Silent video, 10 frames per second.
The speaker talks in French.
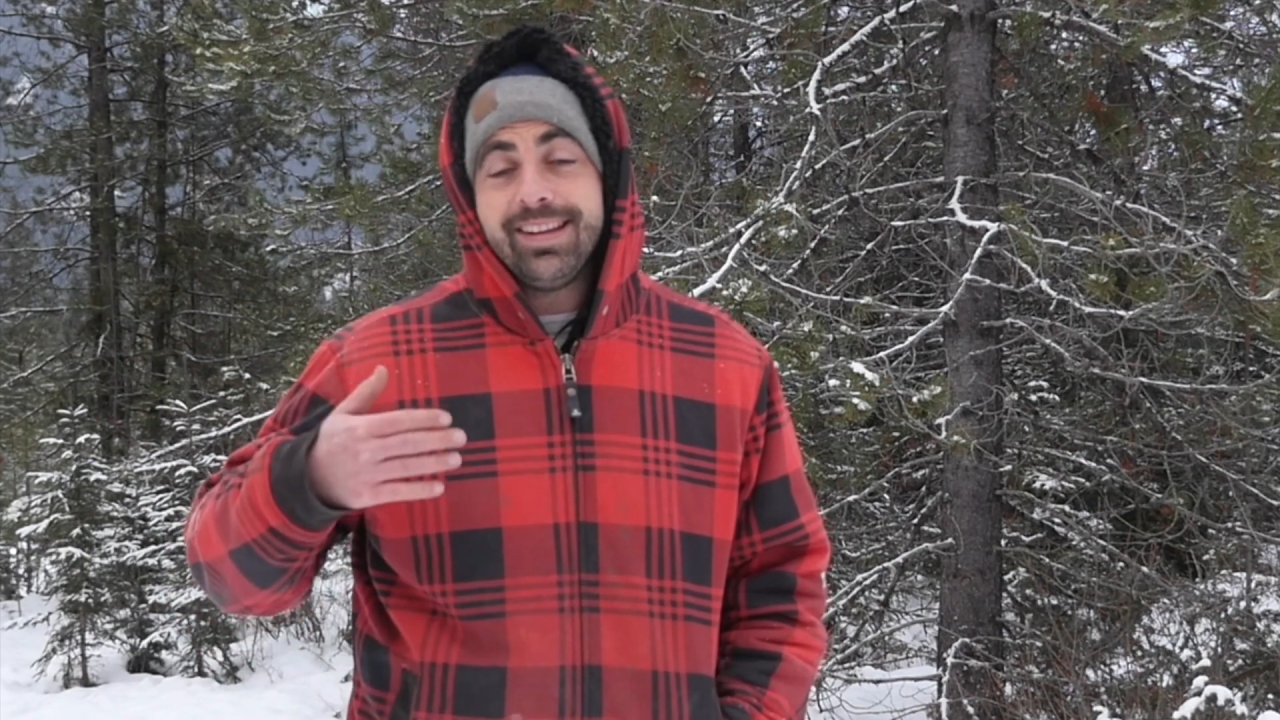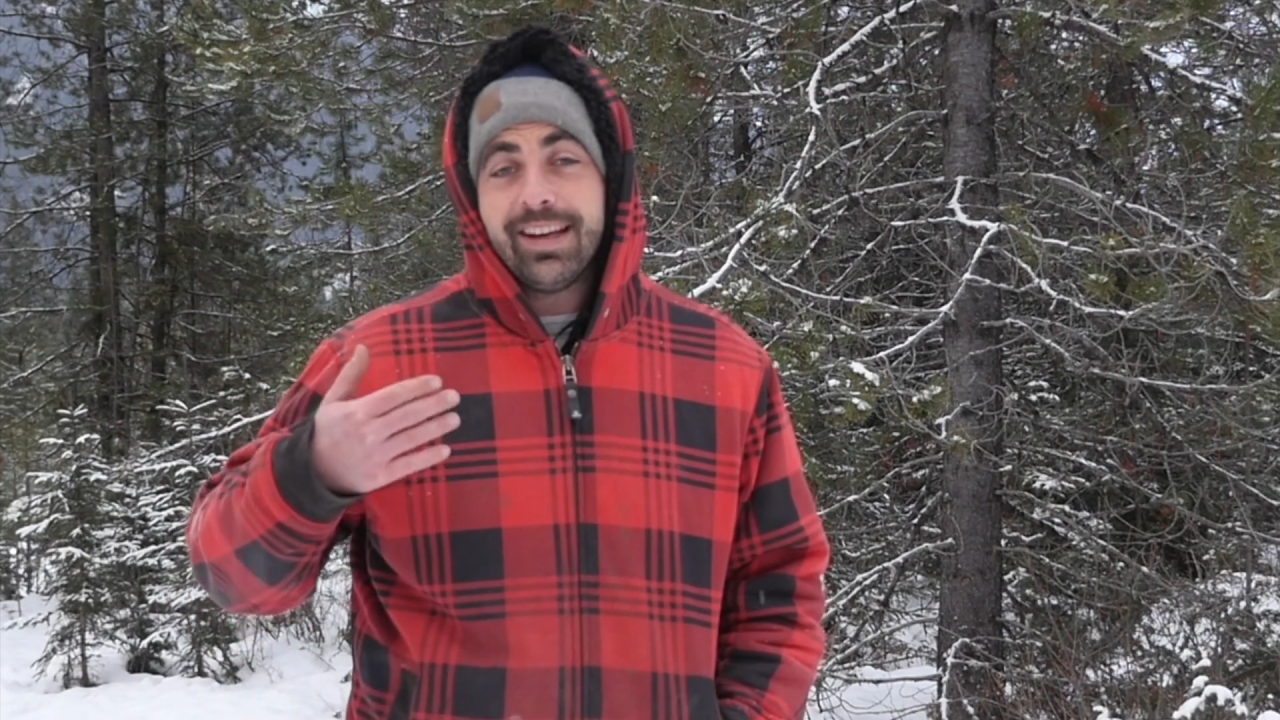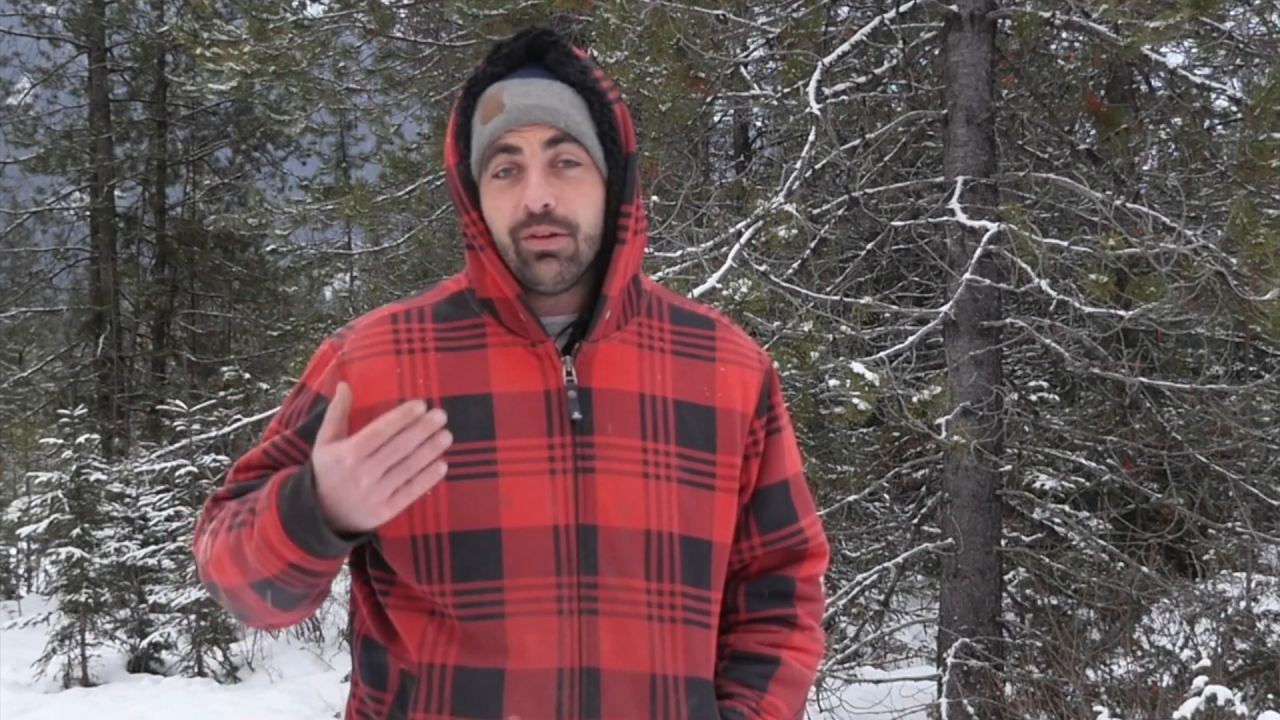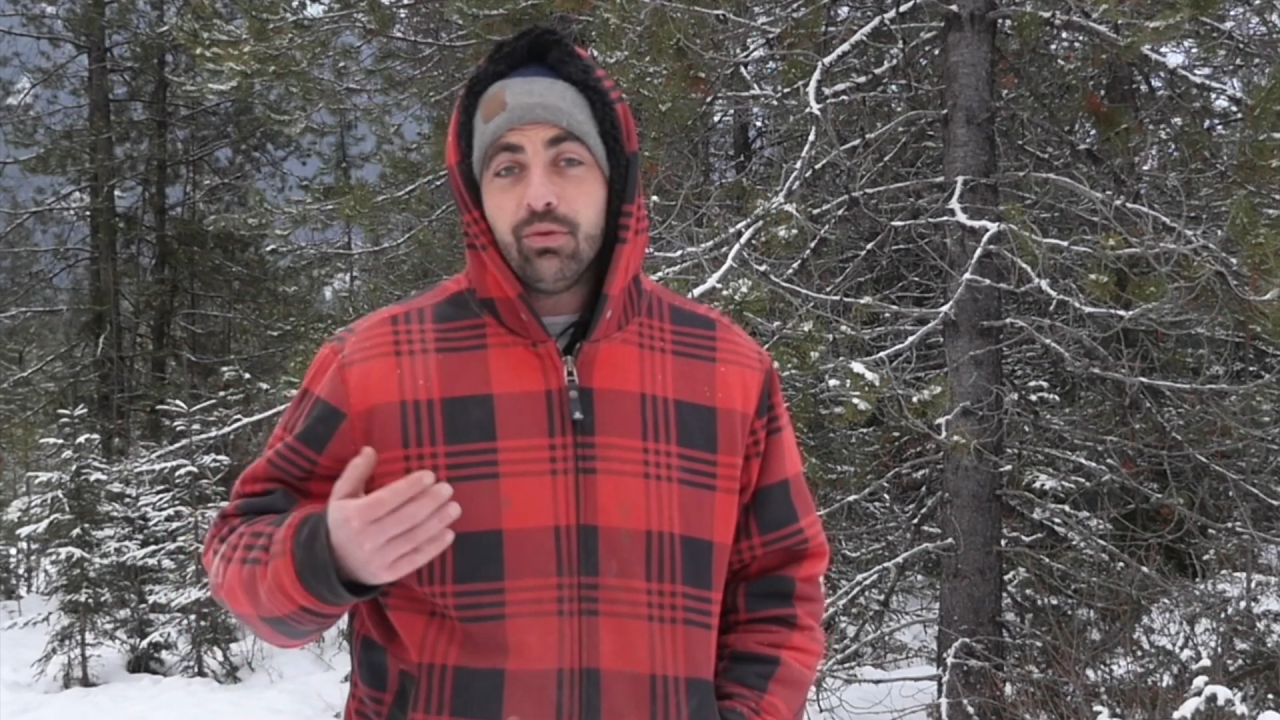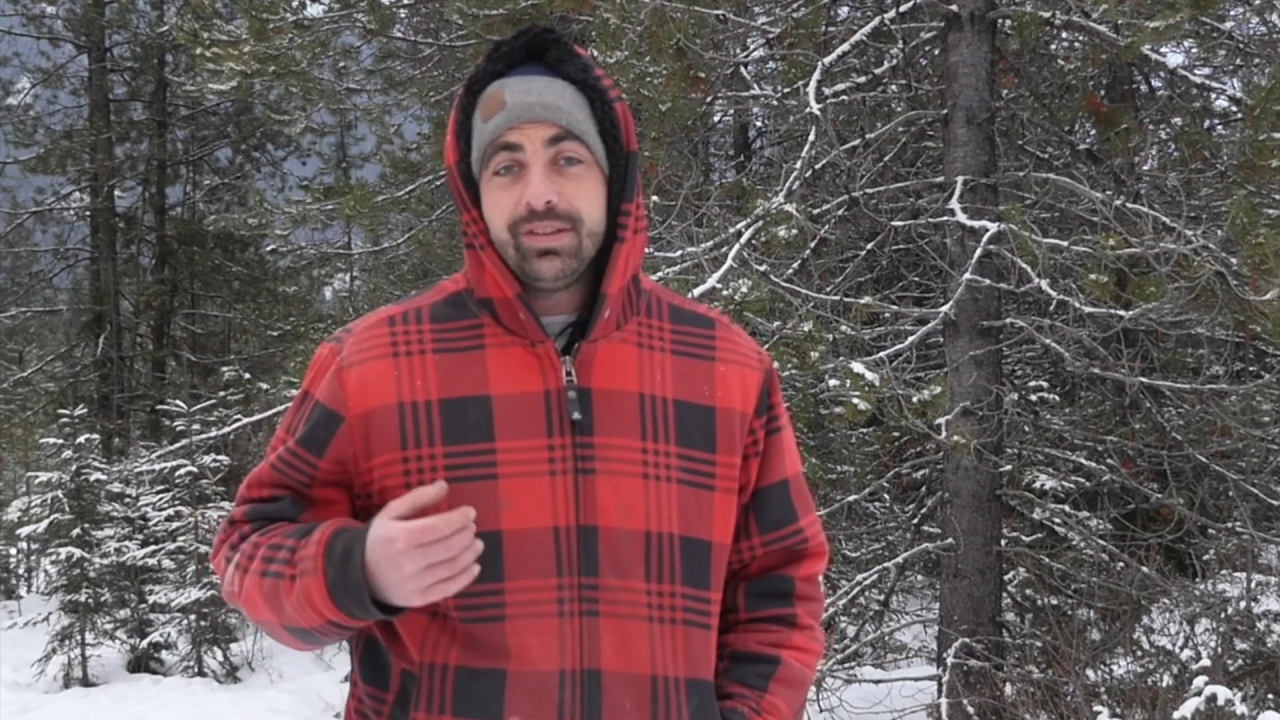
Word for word: il y a le